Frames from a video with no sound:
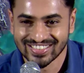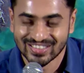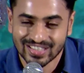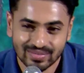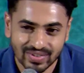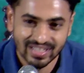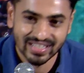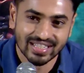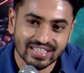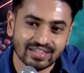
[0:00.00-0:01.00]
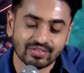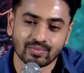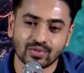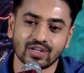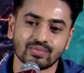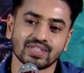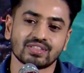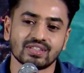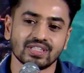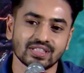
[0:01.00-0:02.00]
యూ నాట్ ఐ మీన్ లైక్ ఇట్ డస్ నాట్ బ్లాక్
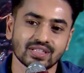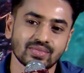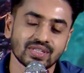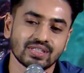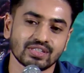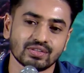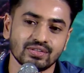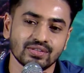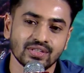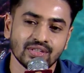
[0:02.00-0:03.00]
బస్ట్ ఆర్ ఎనింగ్ బట్ దే షుడ్